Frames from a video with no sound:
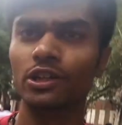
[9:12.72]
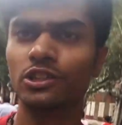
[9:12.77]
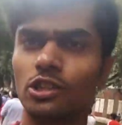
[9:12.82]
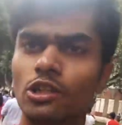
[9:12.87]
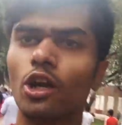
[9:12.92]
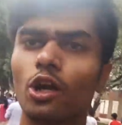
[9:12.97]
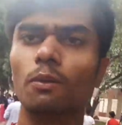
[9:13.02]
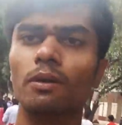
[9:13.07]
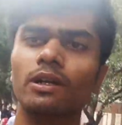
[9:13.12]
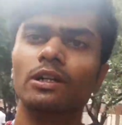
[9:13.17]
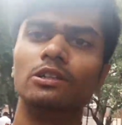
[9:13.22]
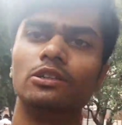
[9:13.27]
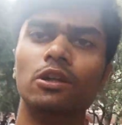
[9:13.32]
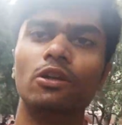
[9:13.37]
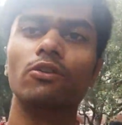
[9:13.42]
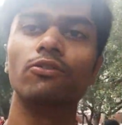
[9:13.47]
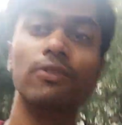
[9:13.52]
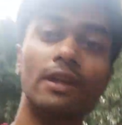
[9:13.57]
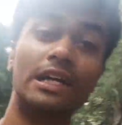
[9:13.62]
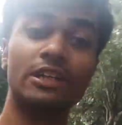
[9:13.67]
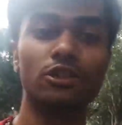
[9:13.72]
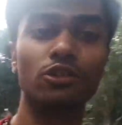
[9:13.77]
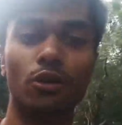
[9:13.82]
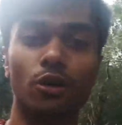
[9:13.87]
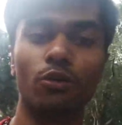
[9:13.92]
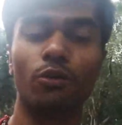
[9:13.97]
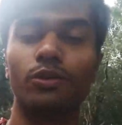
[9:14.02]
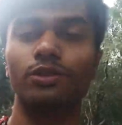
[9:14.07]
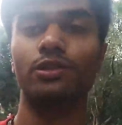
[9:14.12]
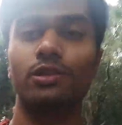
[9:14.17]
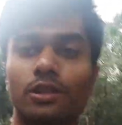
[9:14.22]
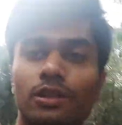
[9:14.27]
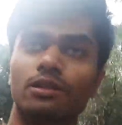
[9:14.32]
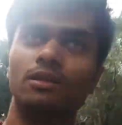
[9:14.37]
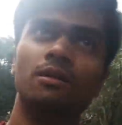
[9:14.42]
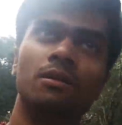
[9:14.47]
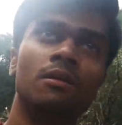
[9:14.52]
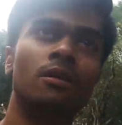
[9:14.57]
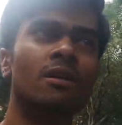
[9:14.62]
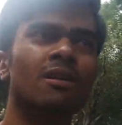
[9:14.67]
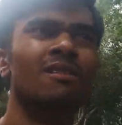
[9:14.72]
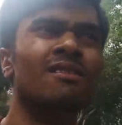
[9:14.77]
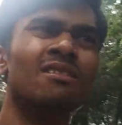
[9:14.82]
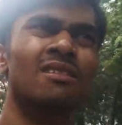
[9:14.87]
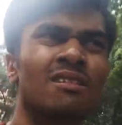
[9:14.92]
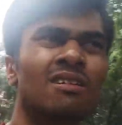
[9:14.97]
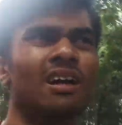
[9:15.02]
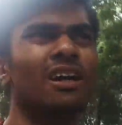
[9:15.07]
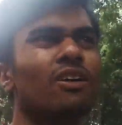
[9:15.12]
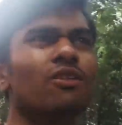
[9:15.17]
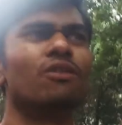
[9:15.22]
खींची नॉर्मल खींच लो फ्लैश नहीं ऑन होनी चाहिए आई